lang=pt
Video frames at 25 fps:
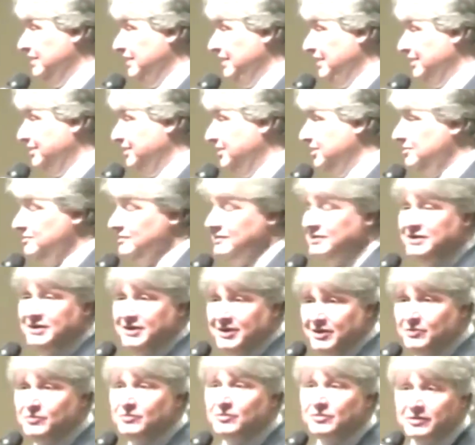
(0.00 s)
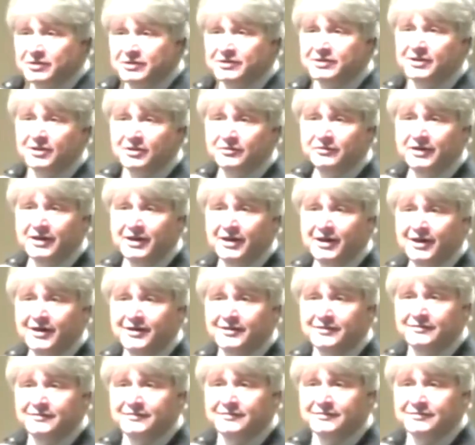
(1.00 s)
aquilo que é o coquetel da
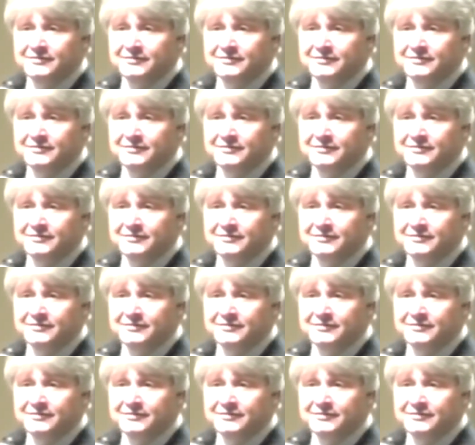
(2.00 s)
raiz.